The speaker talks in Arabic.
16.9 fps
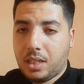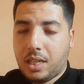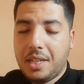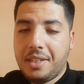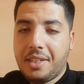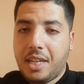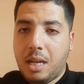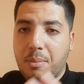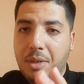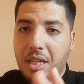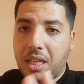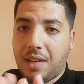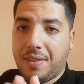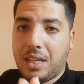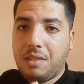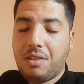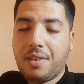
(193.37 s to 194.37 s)
تهم
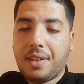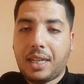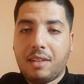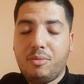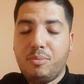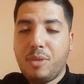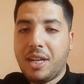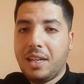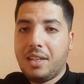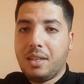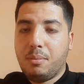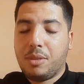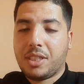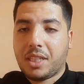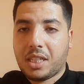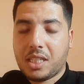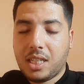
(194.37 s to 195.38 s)
اداره الفريق كيف ما قلت
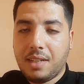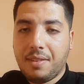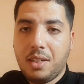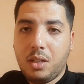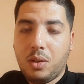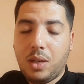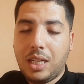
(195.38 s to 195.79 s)
بالتقصير